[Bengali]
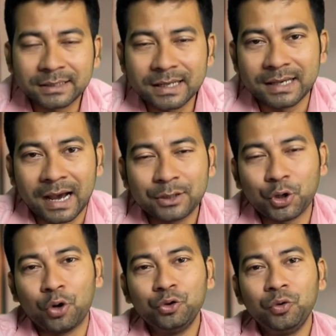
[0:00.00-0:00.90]
আসা যাক
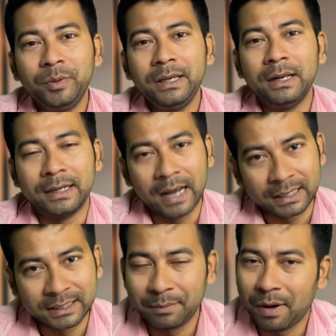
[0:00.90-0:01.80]
যখন তুমি
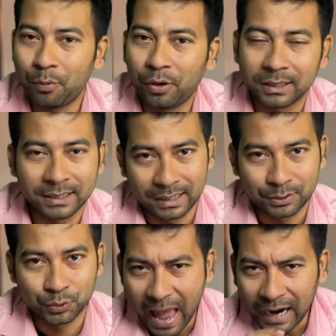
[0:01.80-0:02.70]
ডাক্তারবাবুর কাছে
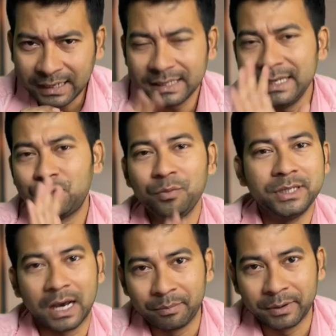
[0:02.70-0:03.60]
আসছো একটা জিনিস তুমি
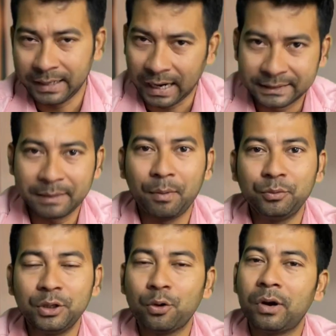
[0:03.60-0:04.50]
জানবে
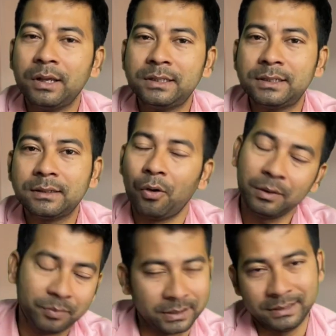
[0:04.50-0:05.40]
ডাক্তারবাবুদের নলেজ
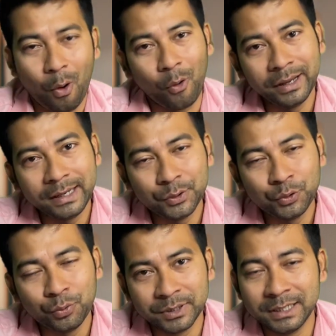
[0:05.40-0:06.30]
অনেক বেশি অনেক
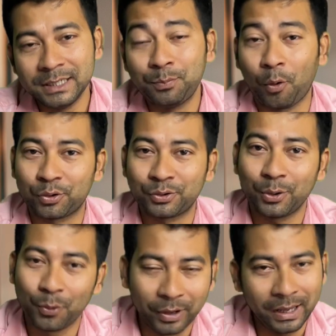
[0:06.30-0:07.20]
কিছু জিনিস পড়াশোনা
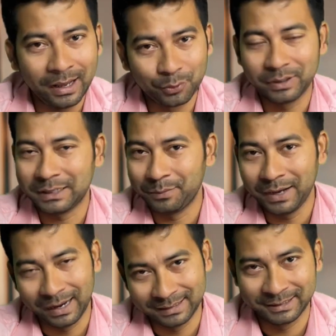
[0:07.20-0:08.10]
করে তোমার সামনে
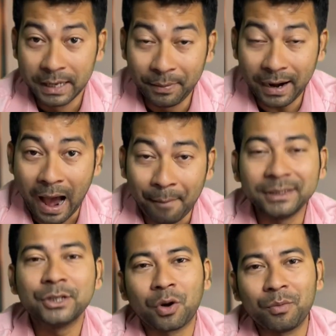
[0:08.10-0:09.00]
আছে এবার
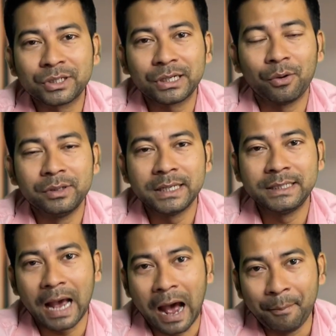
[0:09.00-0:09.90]
আমাদের সমস্যাটা হয়ে যায়
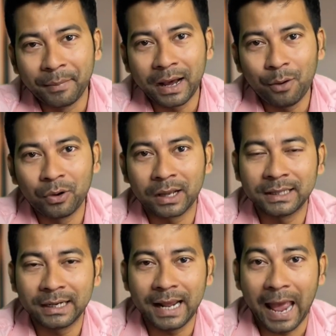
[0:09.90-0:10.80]
যে আমরা
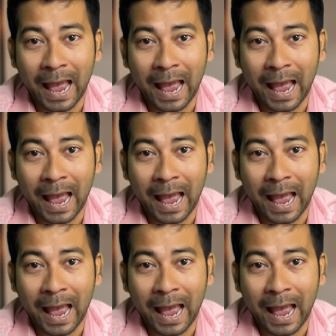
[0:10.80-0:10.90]
ওনাদেরকে